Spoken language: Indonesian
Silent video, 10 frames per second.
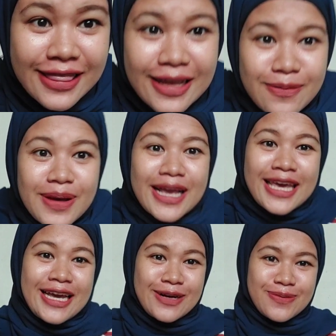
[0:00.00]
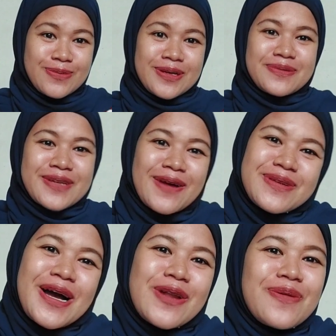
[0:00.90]
Dan bagi yang belum subscribe,
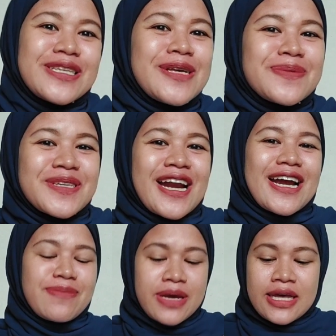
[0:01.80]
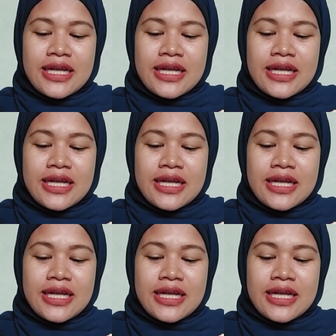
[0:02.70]
jangan lupa subscribe